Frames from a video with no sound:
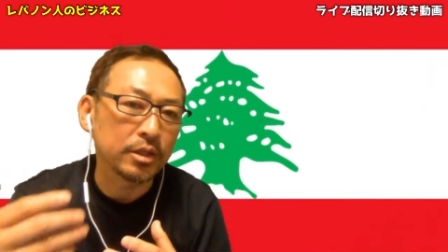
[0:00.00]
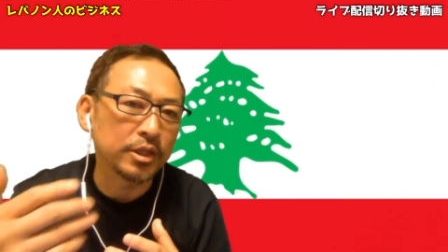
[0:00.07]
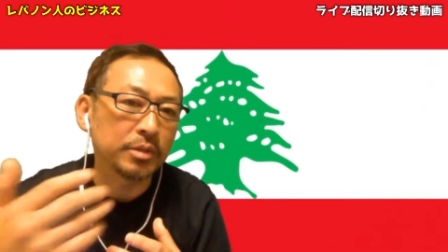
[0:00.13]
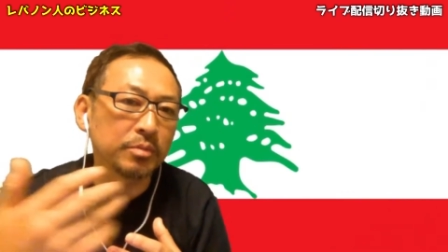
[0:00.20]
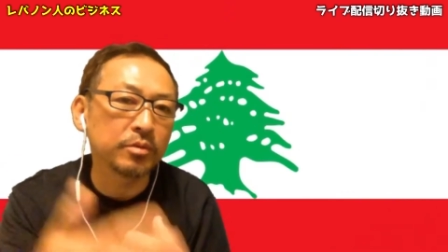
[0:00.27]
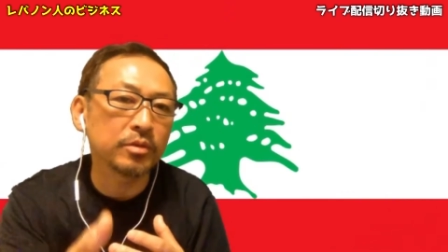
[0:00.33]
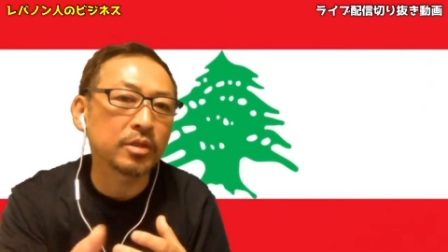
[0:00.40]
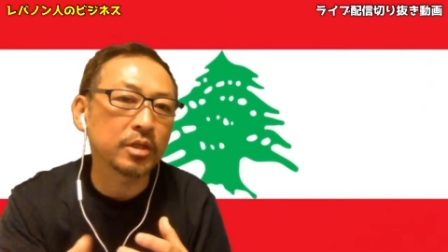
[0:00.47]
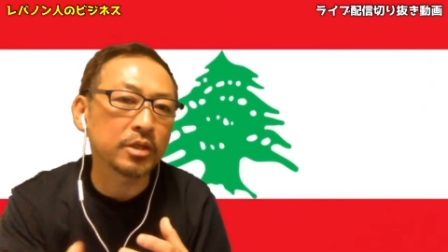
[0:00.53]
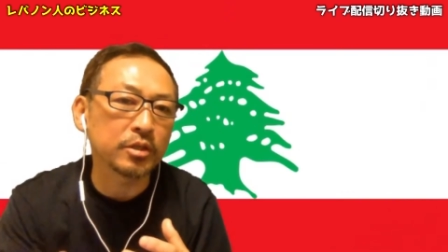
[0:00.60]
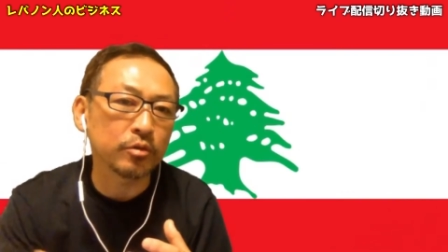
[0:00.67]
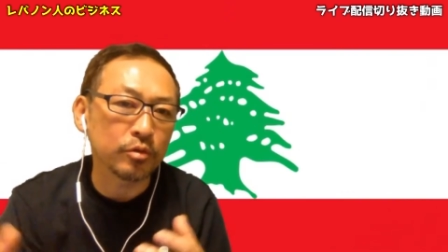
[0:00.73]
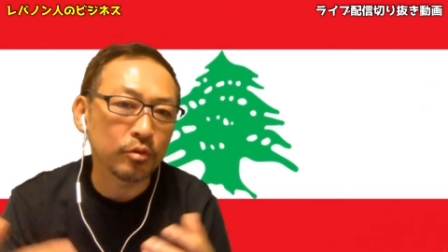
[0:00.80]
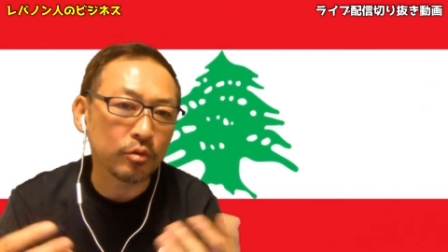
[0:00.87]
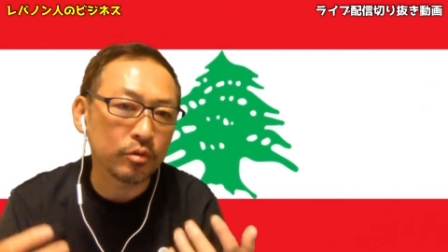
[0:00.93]
自分た
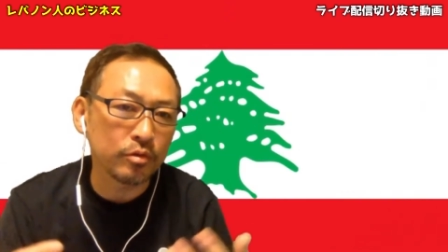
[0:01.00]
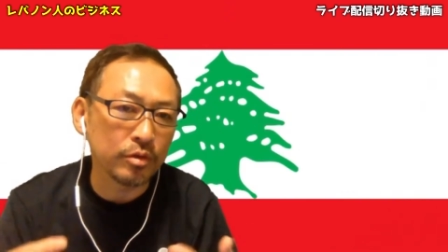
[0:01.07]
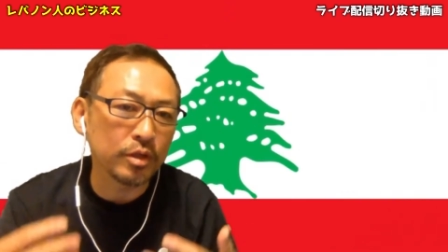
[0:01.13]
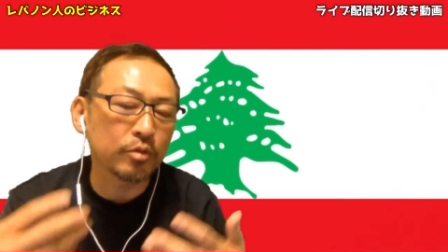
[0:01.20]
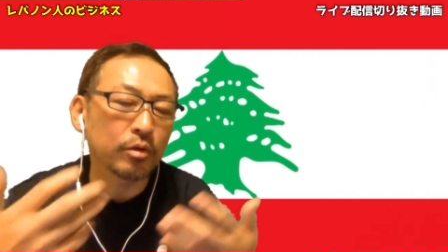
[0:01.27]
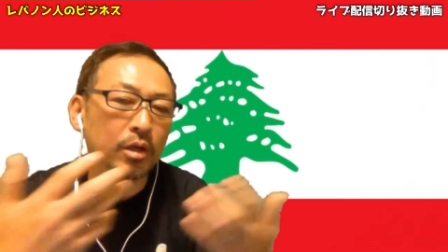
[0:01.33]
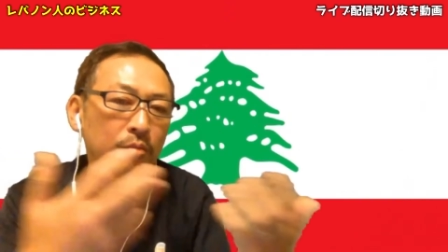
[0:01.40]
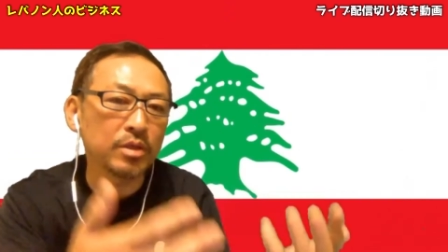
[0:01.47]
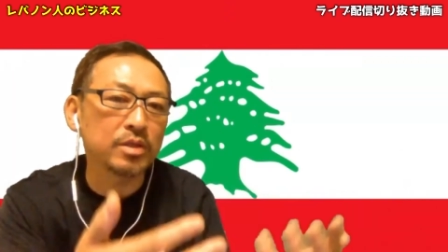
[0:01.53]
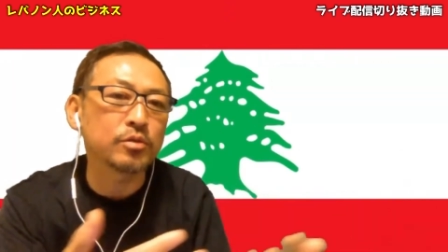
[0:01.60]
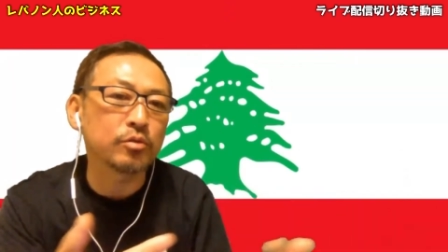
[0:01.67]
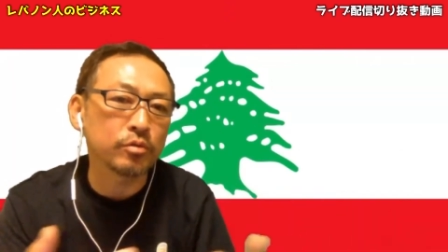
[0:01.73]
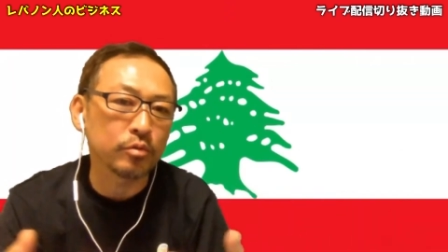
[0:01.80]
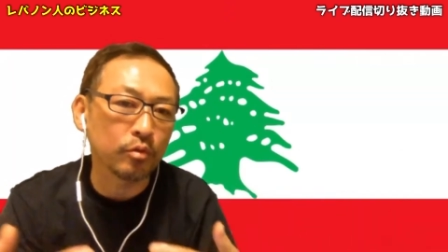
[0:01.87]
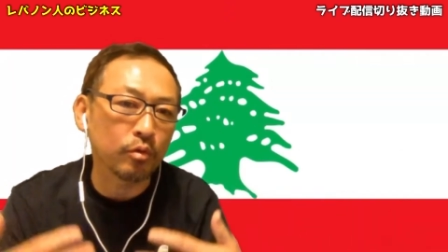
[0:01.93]
ちのその国とか民
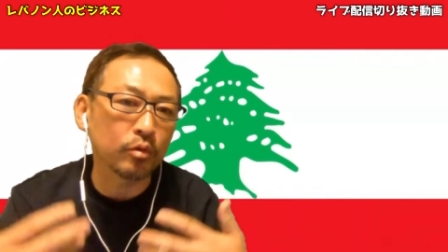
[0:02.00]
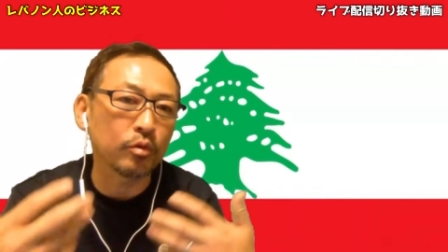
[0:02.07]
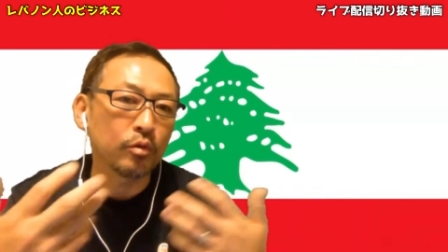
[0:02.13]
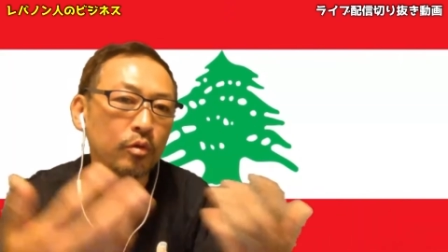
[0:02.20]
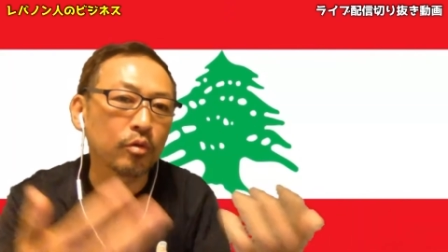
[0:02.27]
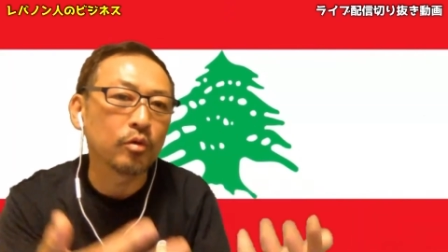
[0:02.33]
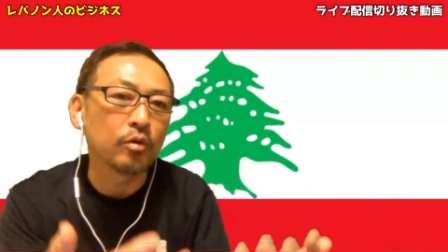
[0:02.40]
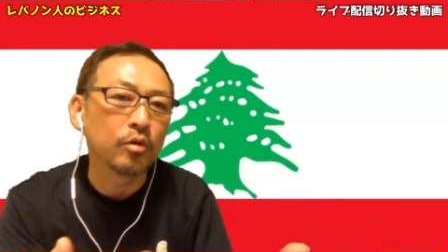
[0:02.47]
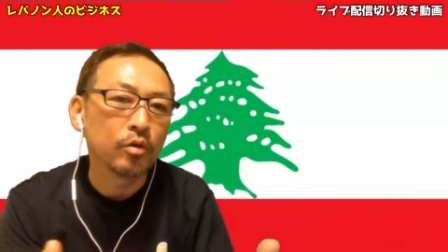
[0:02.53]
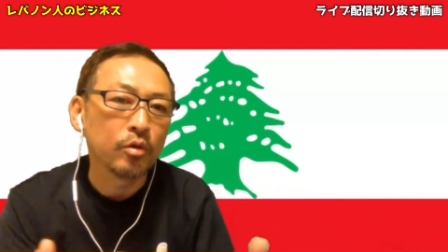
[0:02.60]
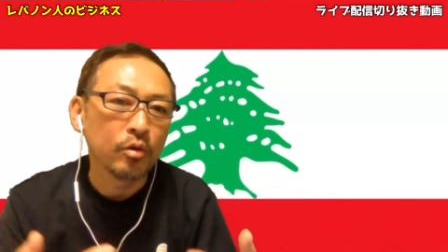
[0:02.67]
族のことを